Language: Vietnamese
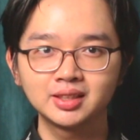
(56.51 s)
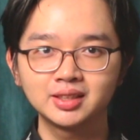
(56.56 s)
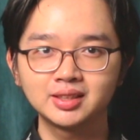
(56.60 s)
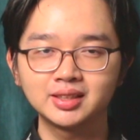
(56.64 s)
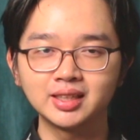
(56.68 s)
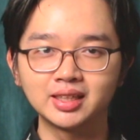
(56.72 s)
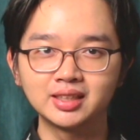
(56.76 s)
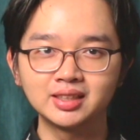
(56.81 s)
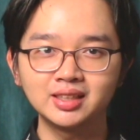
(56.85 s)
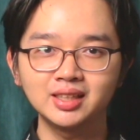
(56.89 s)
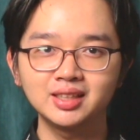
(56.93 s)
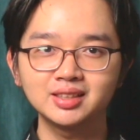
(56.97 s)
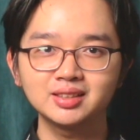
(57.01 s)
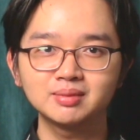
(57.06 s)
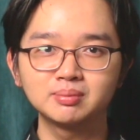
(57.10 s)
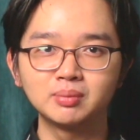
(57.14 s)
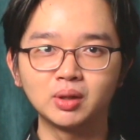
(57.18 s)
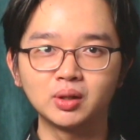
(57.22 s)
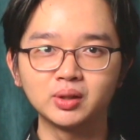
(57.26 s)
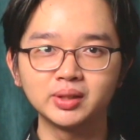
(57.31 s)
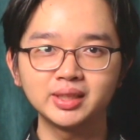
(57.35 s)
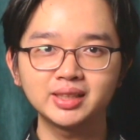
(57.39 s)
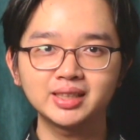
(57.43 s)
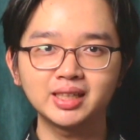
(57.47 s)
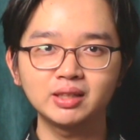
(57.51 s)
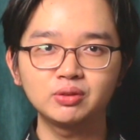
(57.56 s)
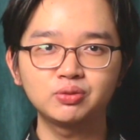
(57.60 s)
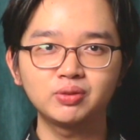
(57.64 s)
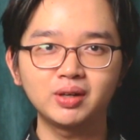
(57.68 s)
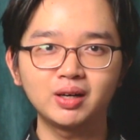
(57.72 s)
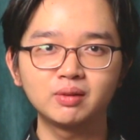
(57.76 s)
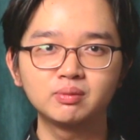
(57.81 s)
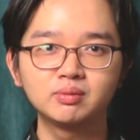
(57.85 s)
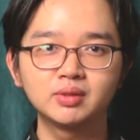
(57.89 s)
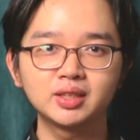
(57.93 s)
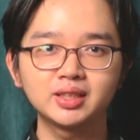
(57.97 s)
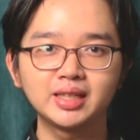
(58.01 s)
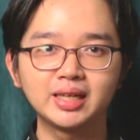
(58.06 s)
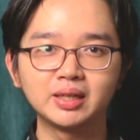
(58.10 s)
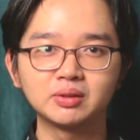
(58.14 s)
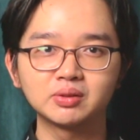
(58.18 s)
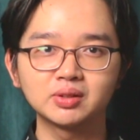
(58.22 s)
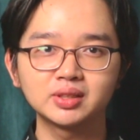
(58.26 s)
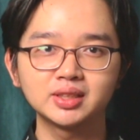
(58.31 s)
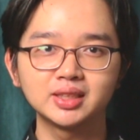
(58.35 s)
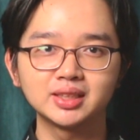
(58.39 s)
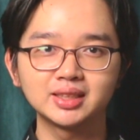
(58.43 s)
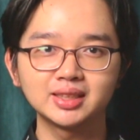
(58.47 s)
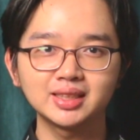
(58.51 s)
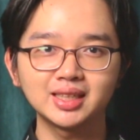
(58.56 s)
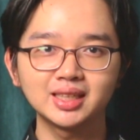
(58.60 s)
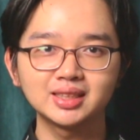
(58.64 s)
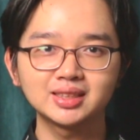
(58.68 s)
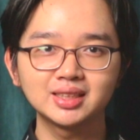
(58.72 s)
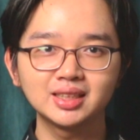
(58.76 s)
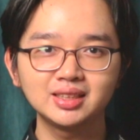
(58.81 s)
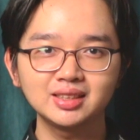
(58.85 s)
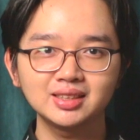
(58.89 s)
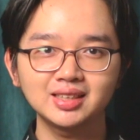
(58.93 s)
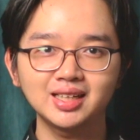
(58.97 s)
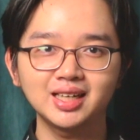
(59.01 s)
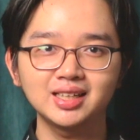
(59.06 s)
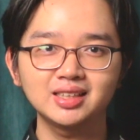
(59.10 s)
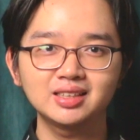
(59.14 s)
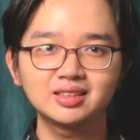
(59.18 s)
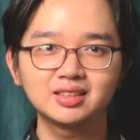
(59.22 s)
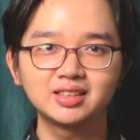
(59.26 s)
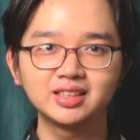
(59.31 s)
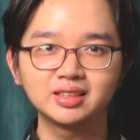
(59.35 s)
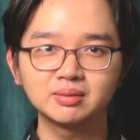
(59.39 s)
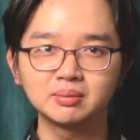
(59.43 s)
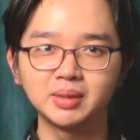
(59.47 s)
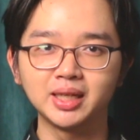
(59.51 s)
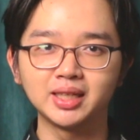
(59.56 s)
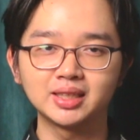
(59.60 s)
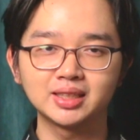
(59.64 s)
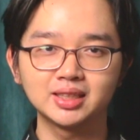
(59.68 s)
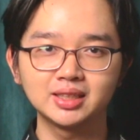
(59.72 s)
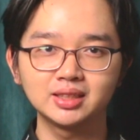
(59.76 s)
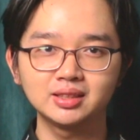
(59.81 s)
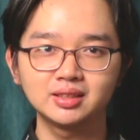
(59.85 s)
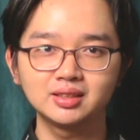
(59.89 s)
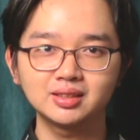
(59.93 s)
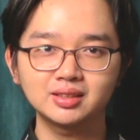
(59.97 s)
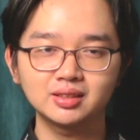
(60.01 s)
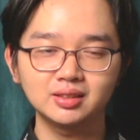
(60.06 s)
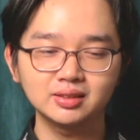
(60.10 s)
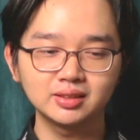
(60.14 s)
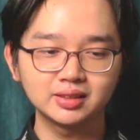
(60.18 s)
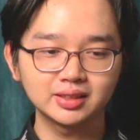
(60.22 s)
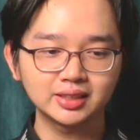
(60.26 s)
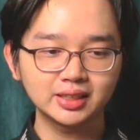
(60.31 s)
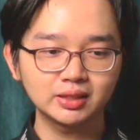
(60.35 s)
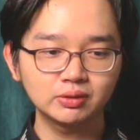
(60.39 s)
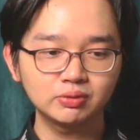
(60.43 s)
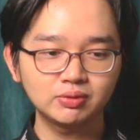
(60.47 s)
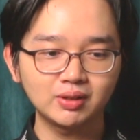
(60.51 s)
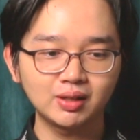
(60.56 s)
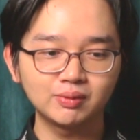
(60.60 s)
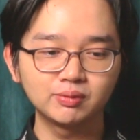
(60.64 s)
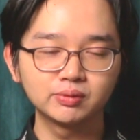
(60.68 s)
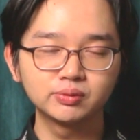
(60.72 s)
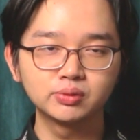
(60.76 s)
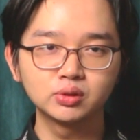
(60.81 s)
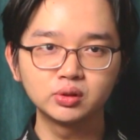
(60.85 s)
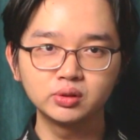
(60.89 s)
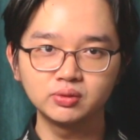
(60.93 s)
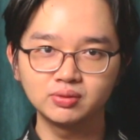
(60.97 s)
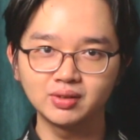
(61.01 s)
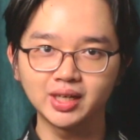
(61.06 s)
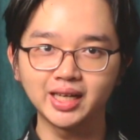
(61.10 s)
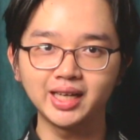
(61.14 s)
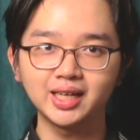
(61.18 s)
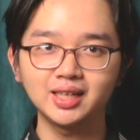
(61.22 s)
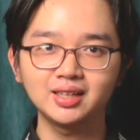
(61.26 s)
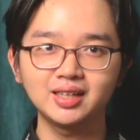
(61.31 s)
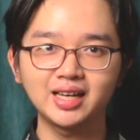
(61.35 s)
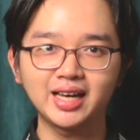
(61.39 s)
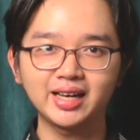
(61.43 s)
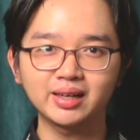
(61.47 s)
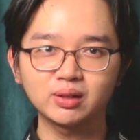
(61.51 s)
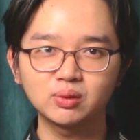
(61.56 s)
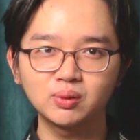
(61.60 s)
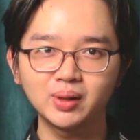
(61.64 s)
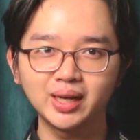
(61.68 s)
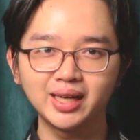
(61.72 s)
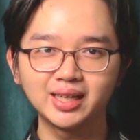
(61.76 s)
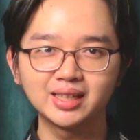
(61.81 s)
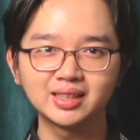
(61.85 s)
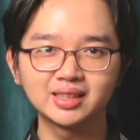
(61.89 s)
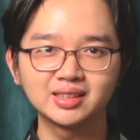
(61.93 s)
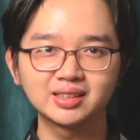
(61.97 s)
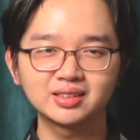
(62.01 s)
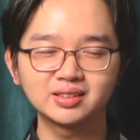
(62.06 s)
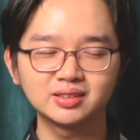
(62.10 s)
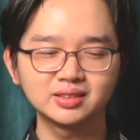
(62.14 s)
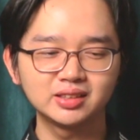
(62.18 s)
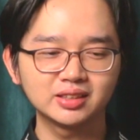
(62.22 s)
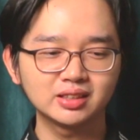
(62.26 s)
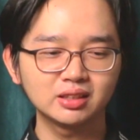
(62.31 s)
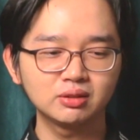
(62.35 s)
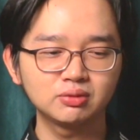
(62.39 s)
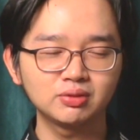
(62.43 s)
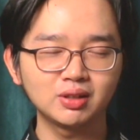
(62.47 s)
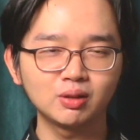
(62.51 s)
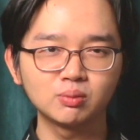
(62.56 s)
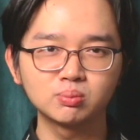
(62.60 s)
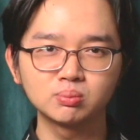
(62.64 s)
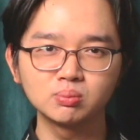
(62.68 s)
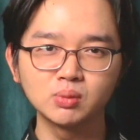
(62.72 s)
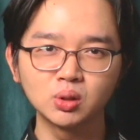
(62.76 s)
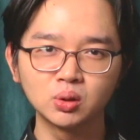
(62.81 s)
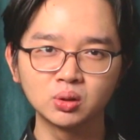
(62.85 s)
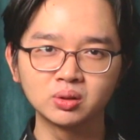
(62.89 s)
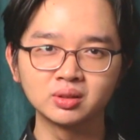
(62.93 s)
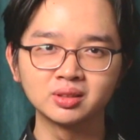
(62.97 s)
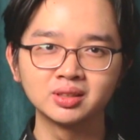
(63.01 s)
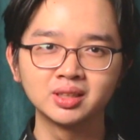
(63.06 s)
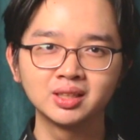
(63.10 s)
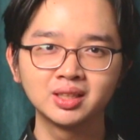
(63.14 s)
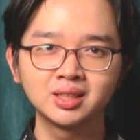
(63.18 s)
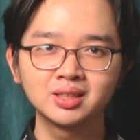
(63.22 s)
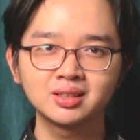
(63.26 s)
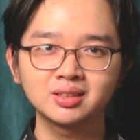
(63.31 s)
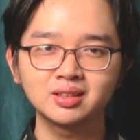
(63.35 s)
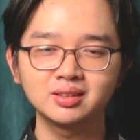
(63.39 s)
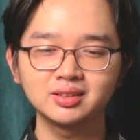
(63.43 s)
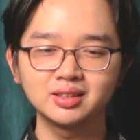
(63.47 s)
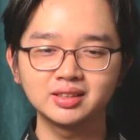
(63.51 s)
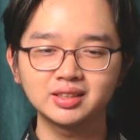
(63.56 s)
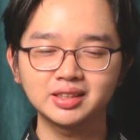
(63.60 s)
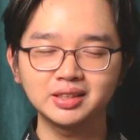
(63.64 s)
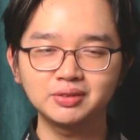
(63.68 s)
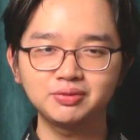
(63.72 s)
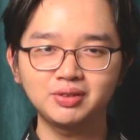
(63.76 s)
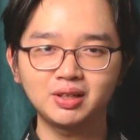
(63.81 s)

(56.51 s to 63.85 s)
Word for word: chữ á, mỗi cái phong nó đều có những cái tính cách riêng biệt hết nó có những cái phong vui vẻ lạc quan hay có những cái phong buồn có những cái